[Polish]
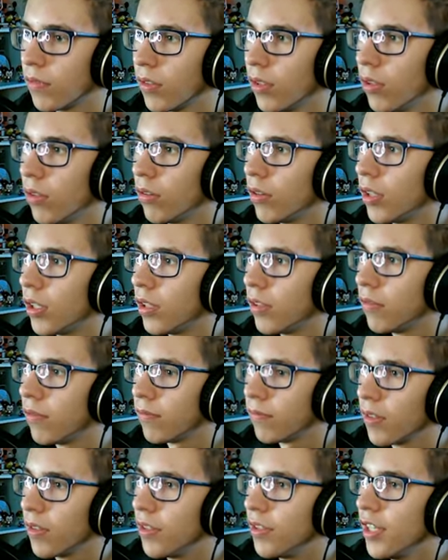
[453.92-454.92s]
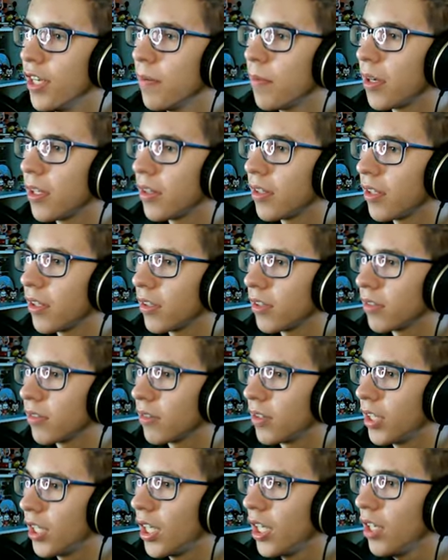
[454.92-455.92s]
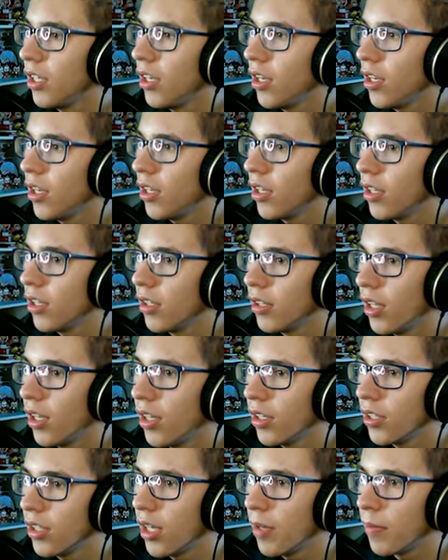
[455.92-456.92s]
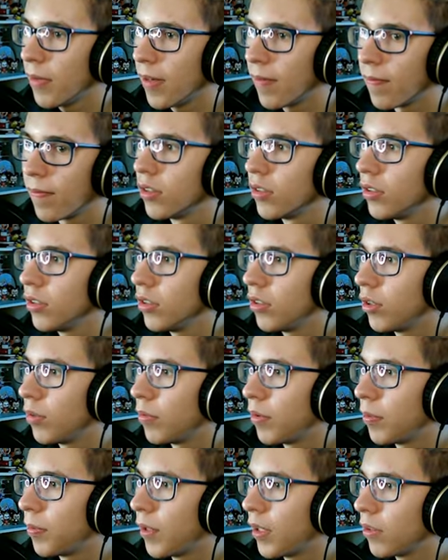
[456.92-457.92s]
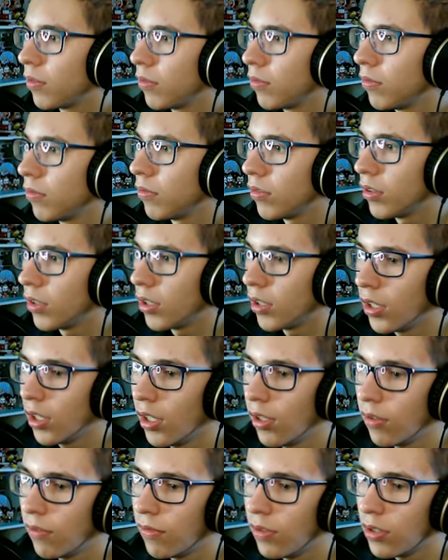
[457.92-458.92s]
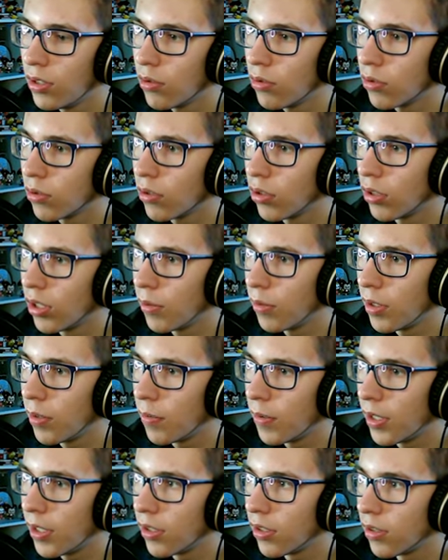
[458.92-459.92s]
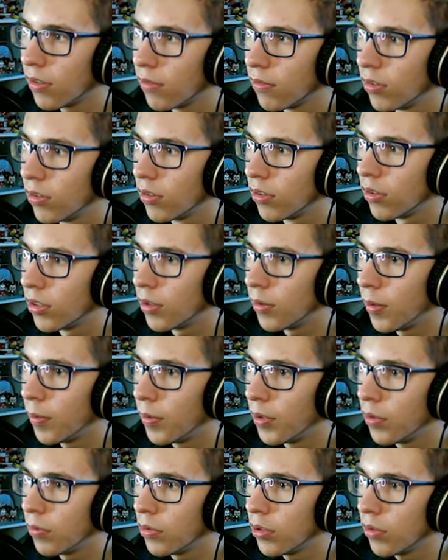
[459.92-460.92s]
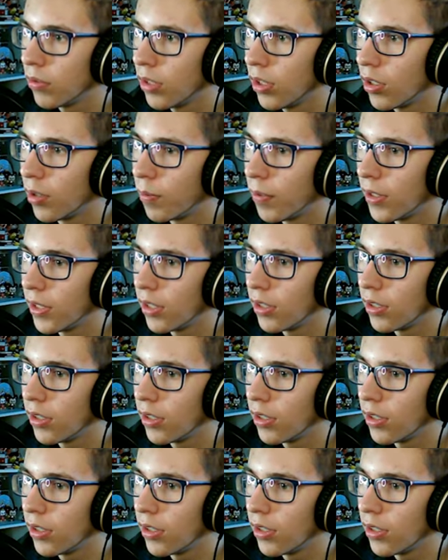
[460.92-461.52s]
oddaj. Nie ma tak. Nie, tak nie ma. Dzień dobry panu. Aha, widzę już, kto na mnie biegnie. Chyba no, będę musiał tego pana